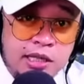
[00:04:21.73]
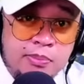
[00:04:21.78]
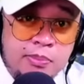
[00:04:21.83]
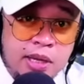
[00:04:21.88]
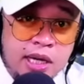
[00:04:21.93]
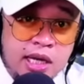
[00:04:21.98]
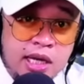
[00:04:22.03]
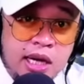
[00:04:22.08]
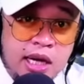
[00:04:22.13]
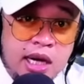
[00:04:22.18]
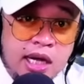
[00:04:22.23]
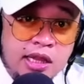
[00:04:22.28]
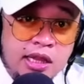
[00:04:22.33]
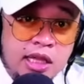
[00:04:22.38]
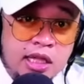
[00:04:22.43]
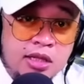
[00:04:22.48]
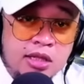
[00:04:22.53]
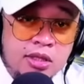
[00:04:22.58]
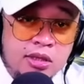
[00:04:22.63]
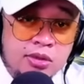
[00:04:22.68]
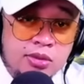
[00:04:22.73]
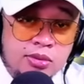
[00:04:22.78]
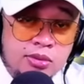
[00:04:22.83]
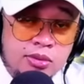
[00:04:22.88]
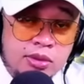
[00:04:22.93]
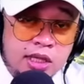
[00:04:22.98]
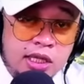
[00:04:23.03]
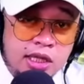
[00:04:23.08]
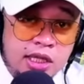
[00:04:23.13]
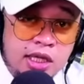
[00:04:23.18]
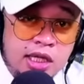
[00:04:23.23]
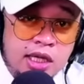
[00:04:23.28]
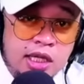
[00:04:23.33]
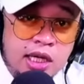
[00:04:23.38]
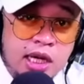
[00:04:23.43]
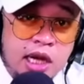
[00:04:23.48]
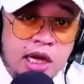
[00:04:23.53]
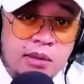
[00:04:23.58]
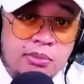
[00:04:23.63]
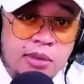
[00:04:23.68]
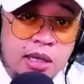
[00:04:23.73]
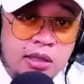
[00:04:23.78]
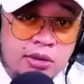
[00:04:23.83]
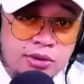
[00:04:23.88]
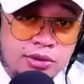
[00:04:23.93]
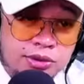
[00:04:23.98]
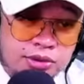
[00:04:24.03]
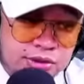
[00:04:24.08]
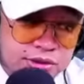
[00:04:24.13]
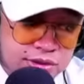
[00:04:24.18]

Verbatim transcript: pagkakandidatura ni Abalos.